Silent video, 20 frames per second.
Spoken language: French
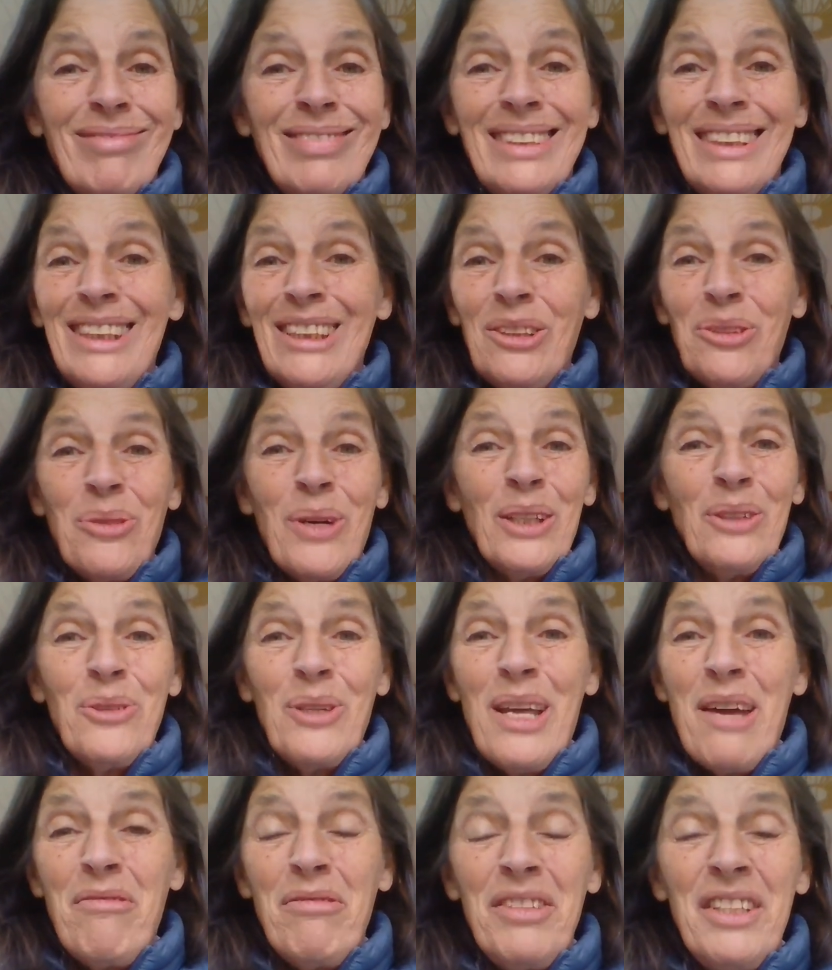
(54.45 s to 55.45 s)
l'histoire de
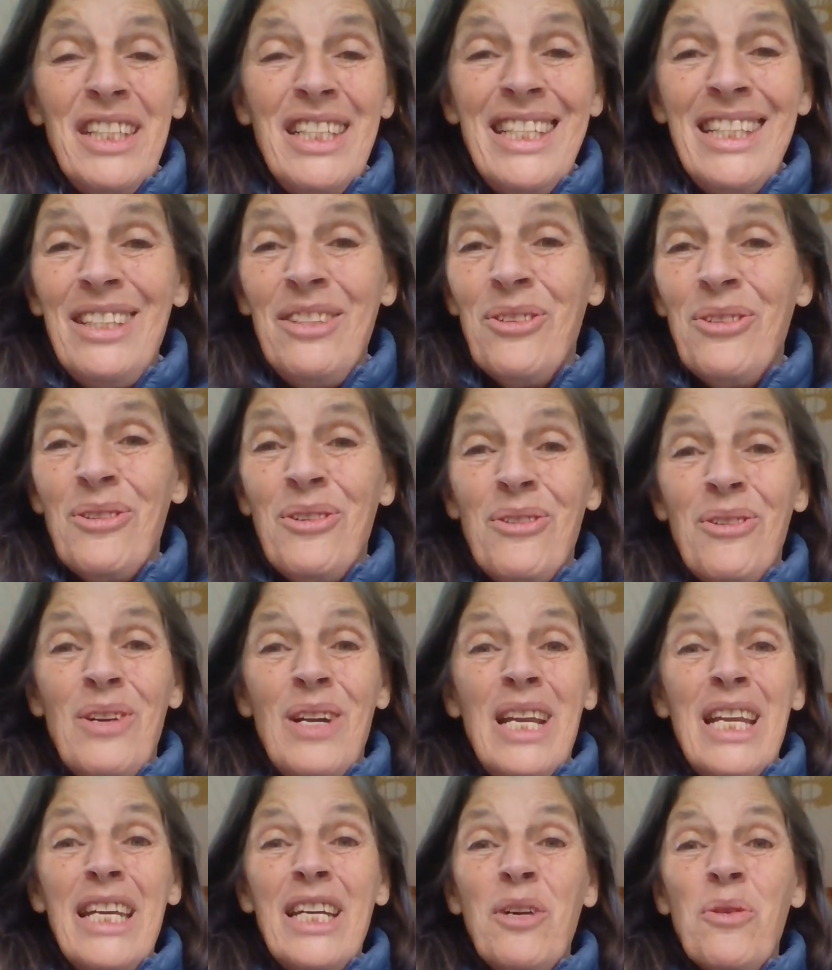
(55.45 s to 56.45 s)
la vie, de
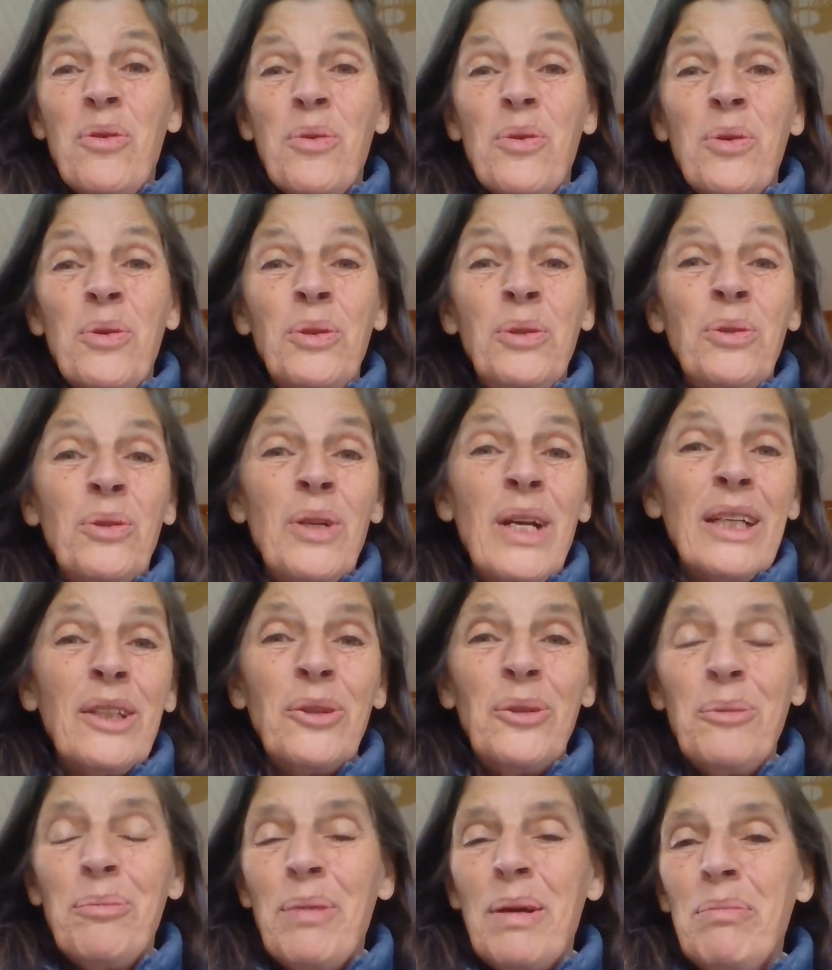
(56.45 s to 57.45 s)
l'ego, de la
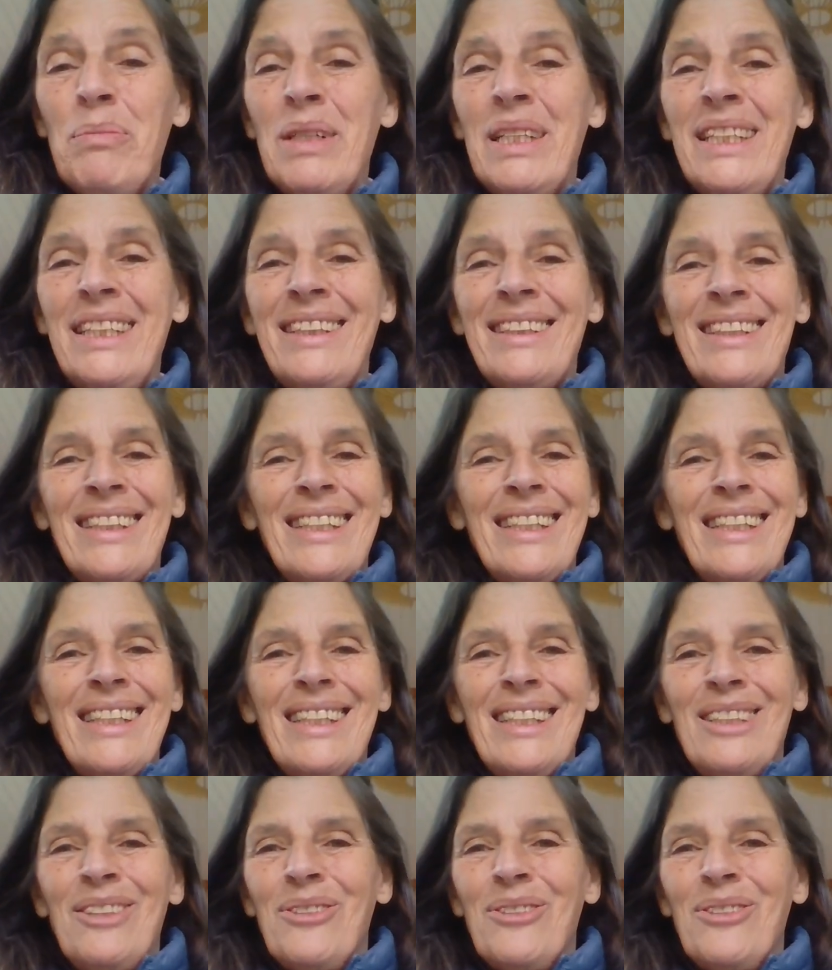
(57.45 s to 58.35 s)
culpabilité,